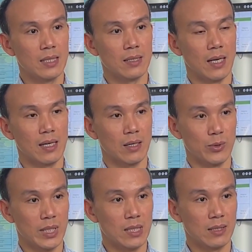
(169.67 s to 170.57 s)
Thì đấy là cái
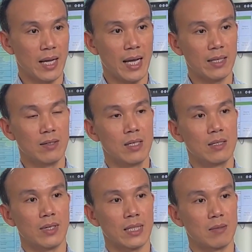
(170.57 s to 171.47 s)
nguy cơ thứ hai,
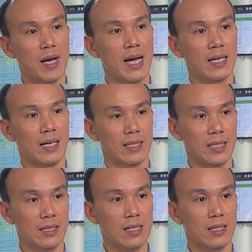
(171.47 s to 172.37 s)
và cái thứ ba là
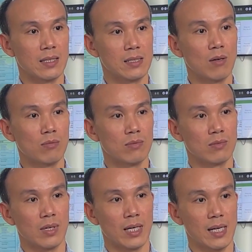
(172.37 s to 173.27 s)
trên các cái sông
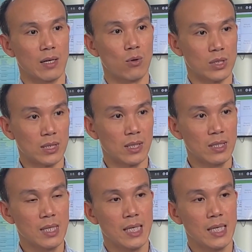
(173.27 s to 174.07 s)
và các cái hồ chứa